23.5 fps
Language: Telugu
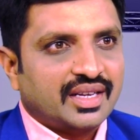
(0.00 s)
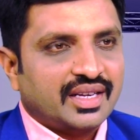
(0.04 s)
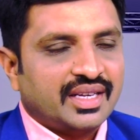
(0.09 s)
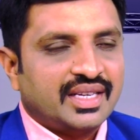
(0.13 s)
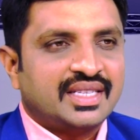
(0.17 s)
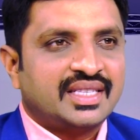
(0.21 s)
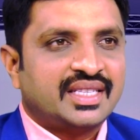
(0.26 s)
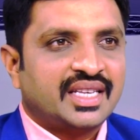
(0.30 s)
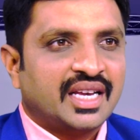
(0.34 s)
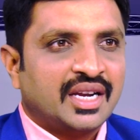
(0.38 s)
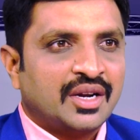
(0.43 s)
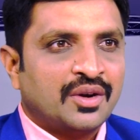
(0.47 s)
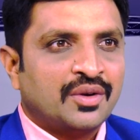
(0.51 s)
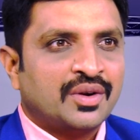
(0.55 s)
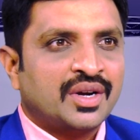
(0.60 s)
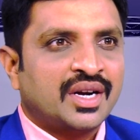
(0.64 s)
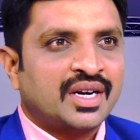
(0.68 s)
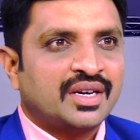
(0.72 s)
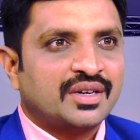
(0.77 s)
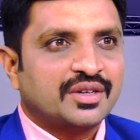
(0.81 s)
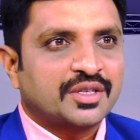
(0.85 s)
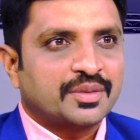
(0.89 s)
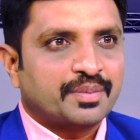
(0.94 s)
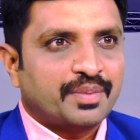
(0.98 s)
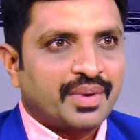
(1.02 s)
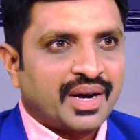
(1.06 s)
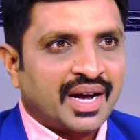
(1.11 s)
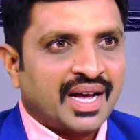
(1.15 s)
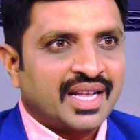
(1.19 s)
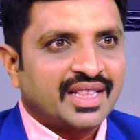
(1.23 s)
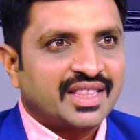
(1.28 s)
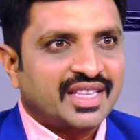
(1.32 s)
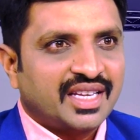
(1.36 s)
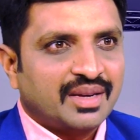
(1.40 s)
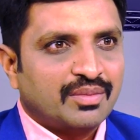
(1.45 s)
ఈ సెలూన్ అండ్
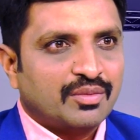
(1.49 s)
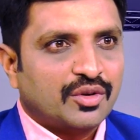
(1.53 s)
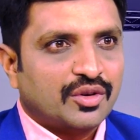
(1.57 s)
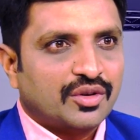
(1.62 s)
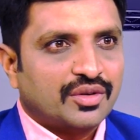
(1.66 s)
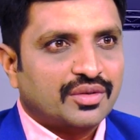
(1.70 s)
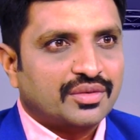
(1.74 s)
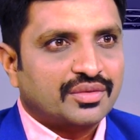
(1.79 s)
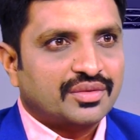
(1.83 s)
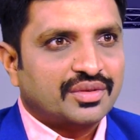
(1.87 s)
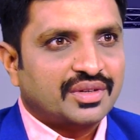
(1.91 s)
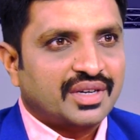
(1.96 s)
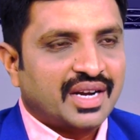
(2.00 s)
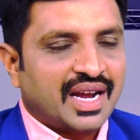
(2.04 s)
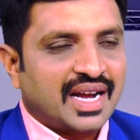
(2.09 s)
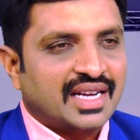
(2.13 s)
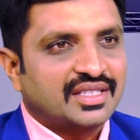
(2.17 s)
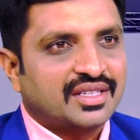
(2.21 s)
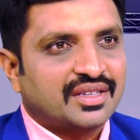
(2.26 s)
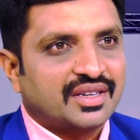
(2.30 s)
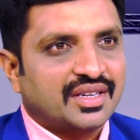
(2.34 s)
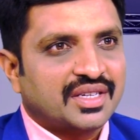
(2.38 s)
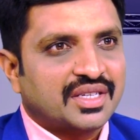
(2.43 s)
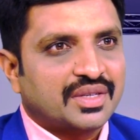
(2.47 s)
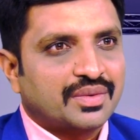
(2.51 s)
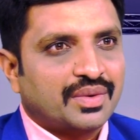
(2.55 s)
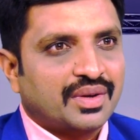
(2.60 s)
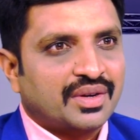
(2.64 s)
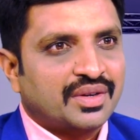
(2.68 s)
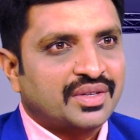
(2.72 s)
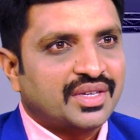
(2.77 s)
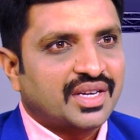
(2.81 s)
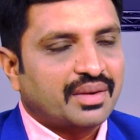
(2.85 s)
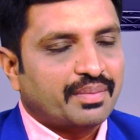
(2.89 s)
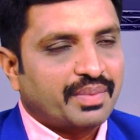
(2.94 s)
స్పా థీమ్లో న్యాచురల్స్
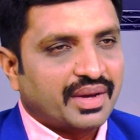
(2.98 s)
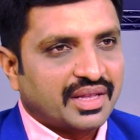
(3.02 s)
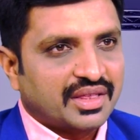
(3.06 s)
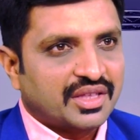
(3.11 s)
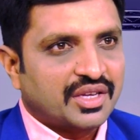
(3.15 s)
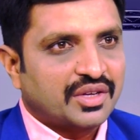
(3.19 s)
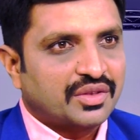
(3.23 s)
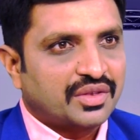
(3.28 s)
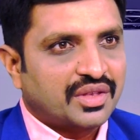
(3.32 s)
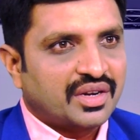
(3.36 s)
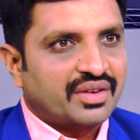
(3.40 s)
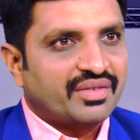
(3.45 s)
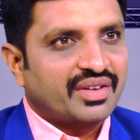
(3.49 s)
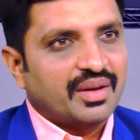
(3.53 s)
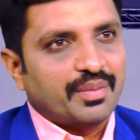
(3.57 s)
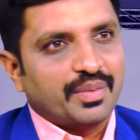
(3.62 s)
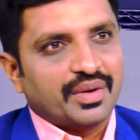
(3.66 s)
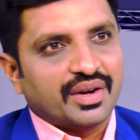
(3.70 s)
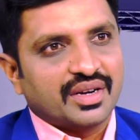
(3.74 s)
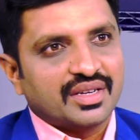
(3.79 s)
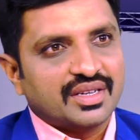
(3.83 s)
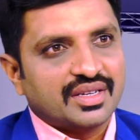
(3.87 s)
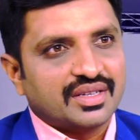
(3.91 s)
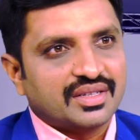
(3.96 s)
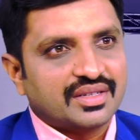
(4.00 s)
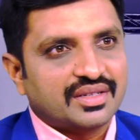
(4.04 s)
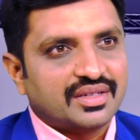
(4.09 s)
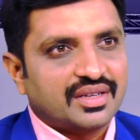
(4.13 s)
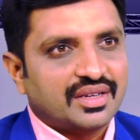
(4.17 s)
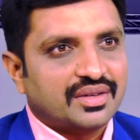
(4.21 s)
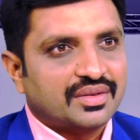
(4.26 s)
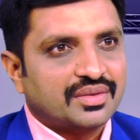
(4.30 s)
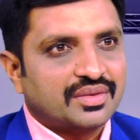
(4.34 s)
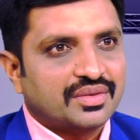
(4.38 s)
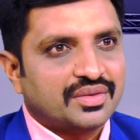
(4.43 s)
వాళ్ళు చాలా పెద్ద ఎత్తున వ్యాపారం
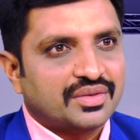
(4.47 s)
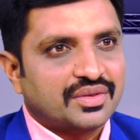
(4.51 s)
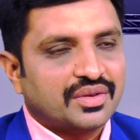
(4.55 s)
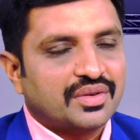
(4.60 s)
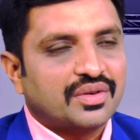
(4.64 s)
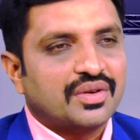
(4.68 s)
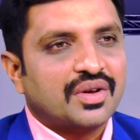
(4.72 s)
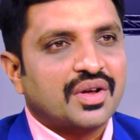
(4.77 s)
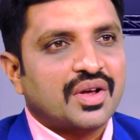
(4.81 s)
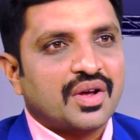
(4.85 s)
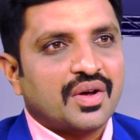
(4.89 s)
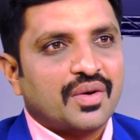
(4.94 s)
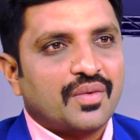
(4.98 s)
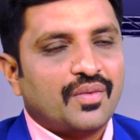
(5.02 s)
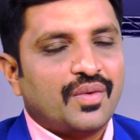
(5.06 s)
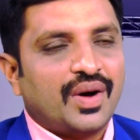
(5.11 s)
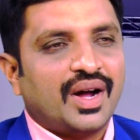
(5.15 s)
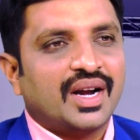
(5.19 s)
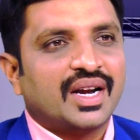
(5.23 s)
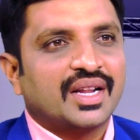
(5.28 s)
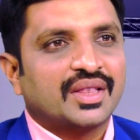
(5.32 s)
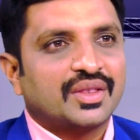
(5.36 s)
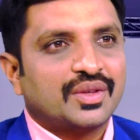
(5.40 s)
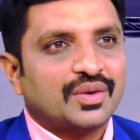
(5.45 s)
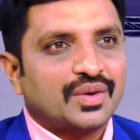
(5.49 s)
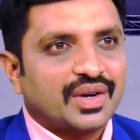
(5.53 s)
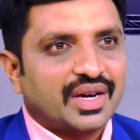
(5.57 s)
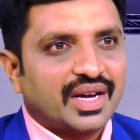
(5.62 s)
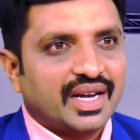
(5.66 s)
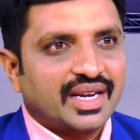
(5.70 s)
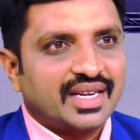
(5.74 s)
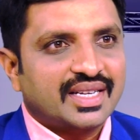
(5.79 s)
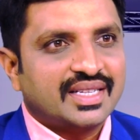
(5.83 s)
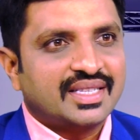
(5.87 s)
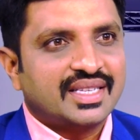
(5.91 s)
చేస్తున్నారు సో వాళ్ళతో
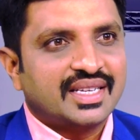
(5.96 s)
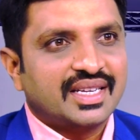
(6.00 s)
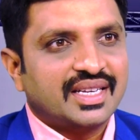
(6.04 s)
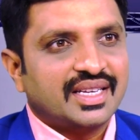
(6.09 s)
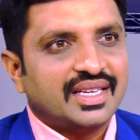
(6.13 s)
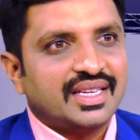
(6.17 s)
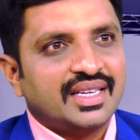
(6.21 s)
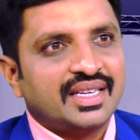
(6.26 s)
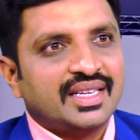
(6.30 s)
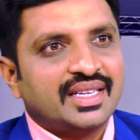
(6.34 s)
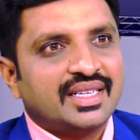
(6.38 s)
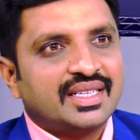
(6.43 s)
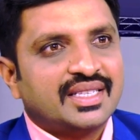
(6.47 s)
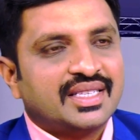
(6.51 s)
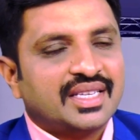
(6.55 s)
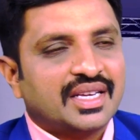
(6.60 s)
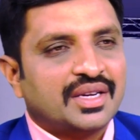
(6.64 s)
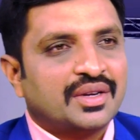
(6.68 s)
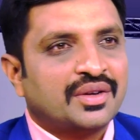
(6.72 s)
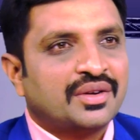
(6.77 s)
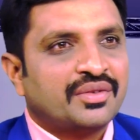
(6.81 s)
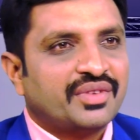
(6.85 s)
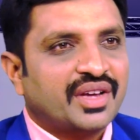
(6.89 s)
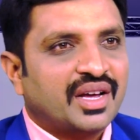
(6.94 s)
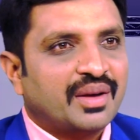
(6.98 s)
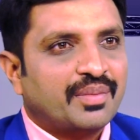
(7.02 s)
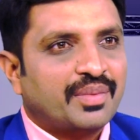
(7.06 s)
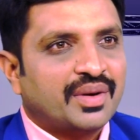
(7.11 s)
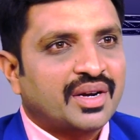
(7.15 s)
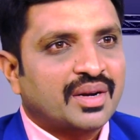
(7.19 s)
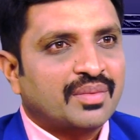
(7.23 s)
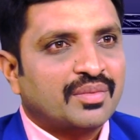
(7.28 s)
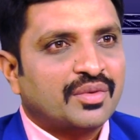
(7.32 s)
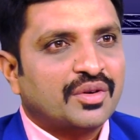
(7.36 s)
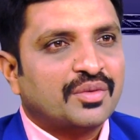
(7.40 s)
కలిసి ఈ సెలూన్
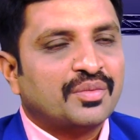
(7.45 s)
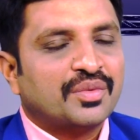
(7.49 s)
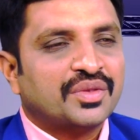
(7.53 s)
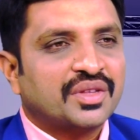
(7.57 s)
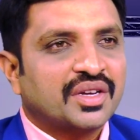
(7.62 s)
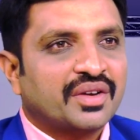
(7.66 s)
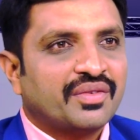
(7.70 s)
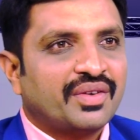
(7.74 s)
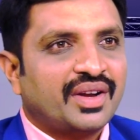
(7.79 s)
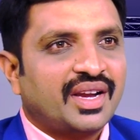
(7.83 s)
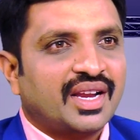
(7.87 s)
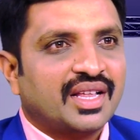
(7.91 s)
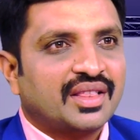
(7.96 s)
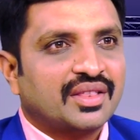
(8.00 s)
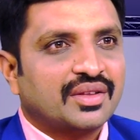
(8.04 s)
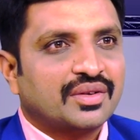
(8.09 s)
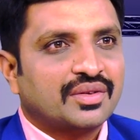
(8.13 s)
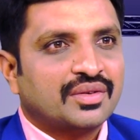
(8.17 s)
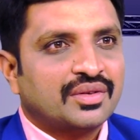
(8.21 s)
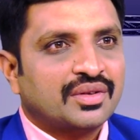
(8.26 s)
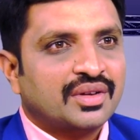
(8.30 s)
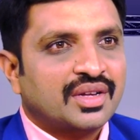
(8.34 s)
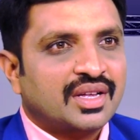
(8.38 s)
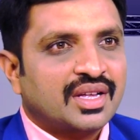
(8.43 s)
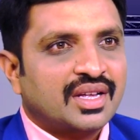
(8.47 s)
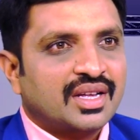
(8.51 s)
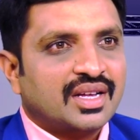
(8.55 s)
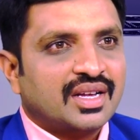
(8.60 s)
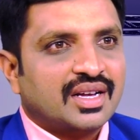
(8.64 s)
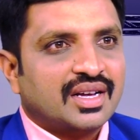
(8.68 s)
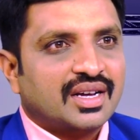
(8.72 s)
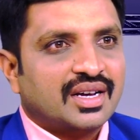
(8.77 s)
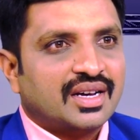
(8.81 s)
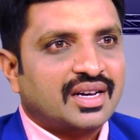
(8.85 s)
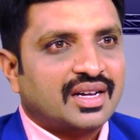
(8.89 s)
వ్యాపారంలో ముందుకు వెళ్లేందుకు
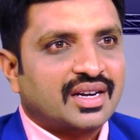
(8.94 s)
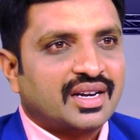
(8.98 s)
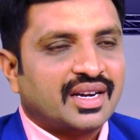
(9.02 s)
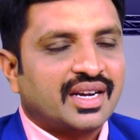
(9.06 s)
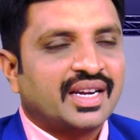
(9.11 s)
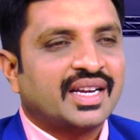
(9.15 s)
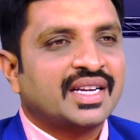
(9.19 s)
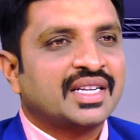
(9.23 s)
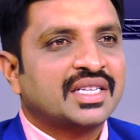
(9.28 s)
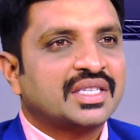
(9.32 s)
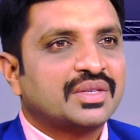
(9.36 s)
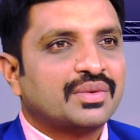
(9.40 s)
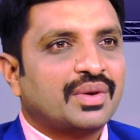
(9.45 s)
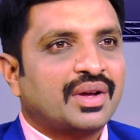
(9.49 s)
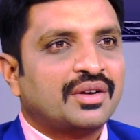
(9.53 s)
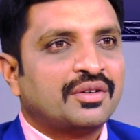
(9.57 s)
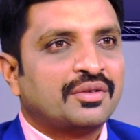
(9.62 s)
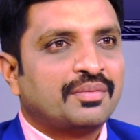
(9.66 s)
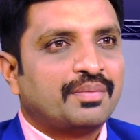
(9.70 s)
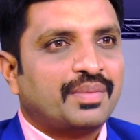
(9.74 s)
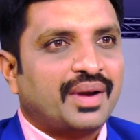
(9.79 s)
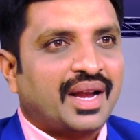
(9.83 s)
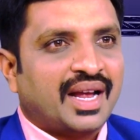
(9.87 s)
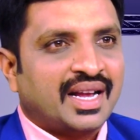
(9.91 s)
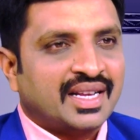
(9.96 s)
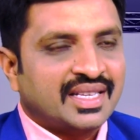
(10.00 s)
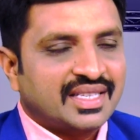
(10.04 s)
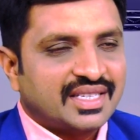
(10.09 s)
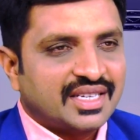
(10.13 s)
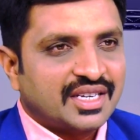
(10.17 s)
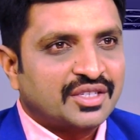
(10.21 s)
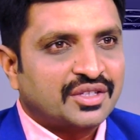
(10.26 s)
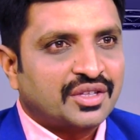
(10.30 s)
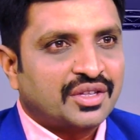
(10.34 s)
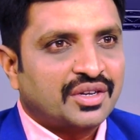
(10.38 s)
రిలయన్స్ వాళ్ళు
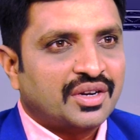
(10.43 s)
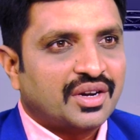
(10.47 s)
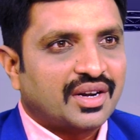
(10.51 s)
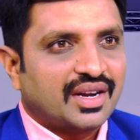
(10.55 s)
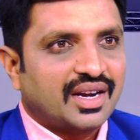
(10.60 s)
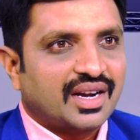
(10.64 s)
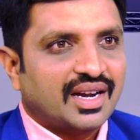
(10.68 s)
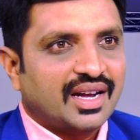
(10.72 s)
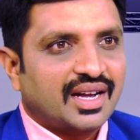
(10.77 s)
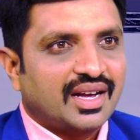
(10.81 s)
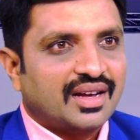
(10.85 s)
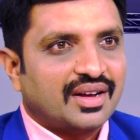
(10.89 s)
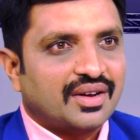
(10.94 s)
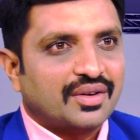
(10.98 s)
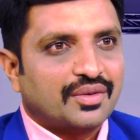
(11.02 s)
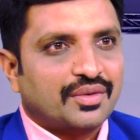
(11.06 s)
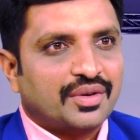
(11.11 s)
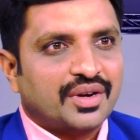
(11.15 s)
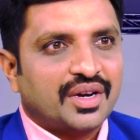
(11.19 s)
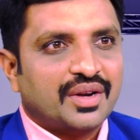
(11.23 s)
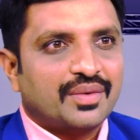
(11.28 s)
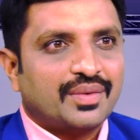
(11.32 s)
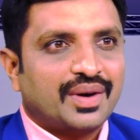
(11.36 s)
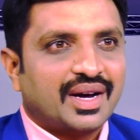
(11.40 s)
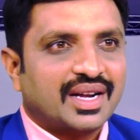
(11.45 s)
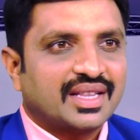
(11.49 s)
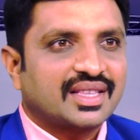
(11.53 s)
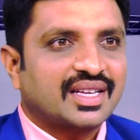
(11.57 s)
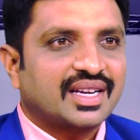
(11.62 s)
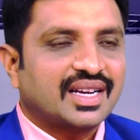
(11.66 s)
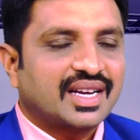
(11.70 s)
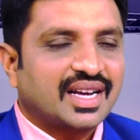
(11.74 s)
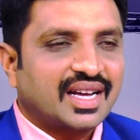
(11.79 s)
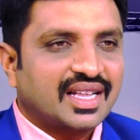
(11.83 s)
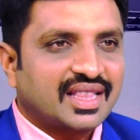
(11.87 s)
ప్లాన్ చేస్తున్నట్లుగా కొన్ని
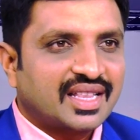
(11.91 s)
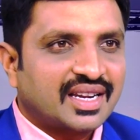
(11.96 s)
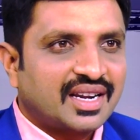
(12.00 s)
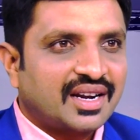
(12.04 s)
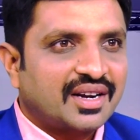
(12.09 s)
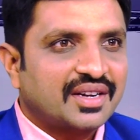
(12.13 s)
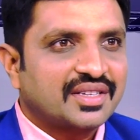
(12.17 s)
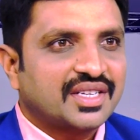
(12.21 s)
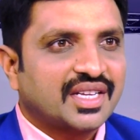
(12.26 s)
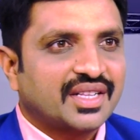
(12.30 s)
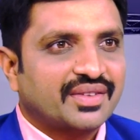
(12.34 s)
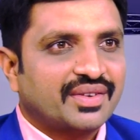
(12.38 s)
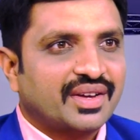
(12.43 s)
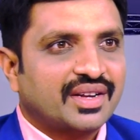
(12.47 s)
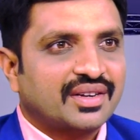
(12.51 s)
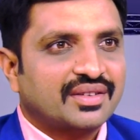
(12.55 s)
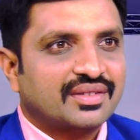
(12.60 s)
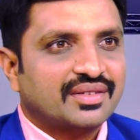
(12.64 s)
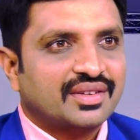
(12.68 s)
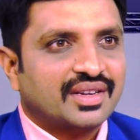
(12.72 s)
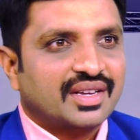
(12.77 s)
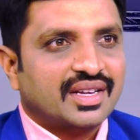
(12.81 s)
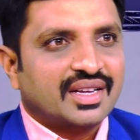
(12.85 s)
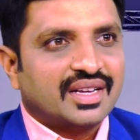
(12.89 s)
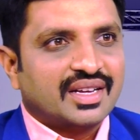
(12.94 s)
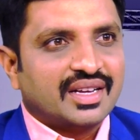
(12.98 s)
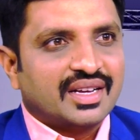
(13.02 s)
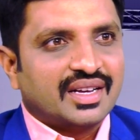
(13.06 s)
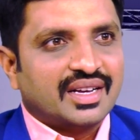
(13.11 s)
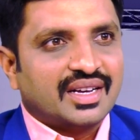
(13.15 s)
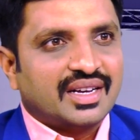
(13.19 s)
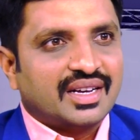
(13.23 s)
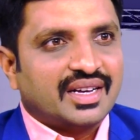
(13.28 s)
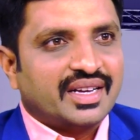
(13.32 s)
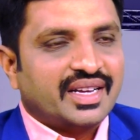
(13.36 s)
వార్తా కథనాలు చదివాను
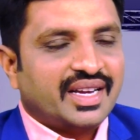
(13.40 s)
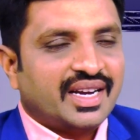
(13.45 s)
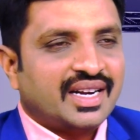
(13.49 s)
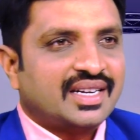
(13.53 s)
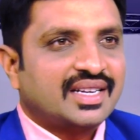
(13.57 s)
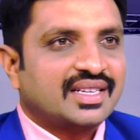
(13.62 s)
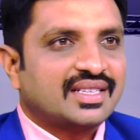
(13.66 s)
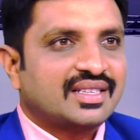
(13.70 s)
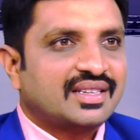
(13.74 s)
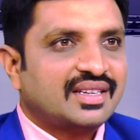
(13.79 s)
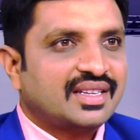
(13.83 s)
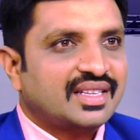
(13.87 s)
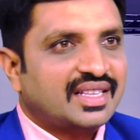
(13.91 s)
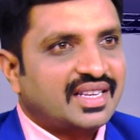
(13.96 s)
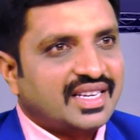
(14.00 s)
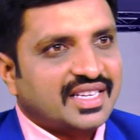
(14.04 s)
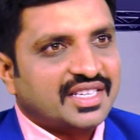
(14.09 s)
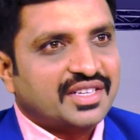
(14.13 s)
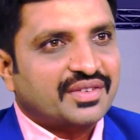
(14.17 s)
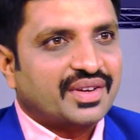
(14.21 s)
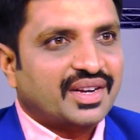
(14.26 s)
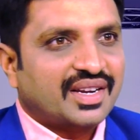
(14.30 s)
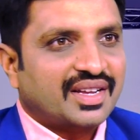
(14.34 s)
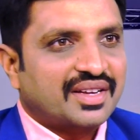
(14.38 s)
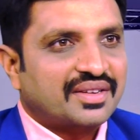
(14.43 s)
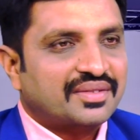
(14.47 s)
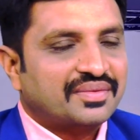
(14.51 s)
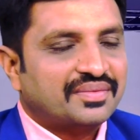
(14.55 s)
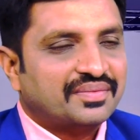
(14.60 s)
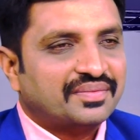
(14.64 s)
ఏంటి అసలు ఇది నిజమేనా